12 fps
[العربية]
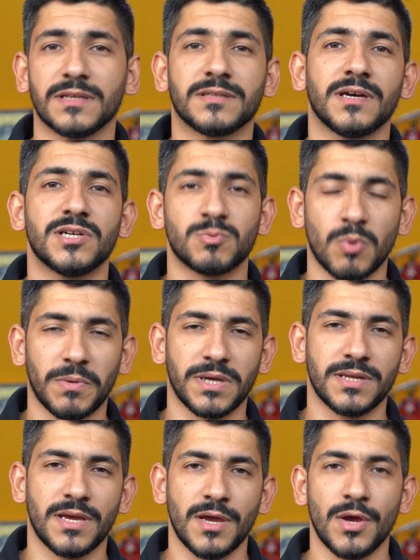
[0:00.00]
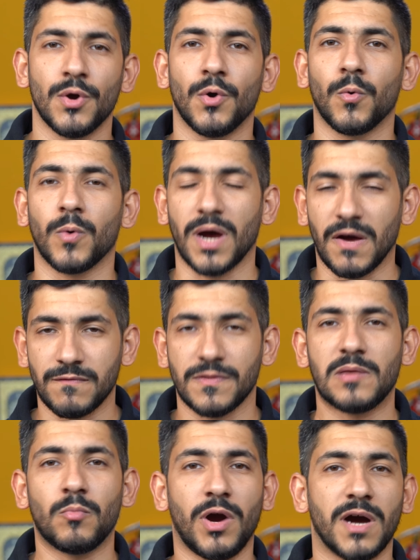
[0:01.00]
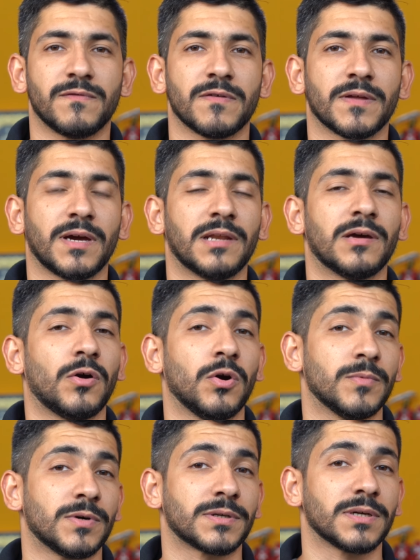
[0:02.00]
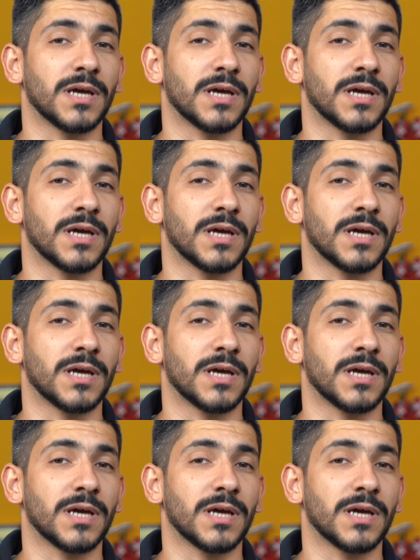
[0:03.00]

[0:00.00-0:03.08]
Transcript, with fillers: نتائج ممكنه وافضل محافظه على عمر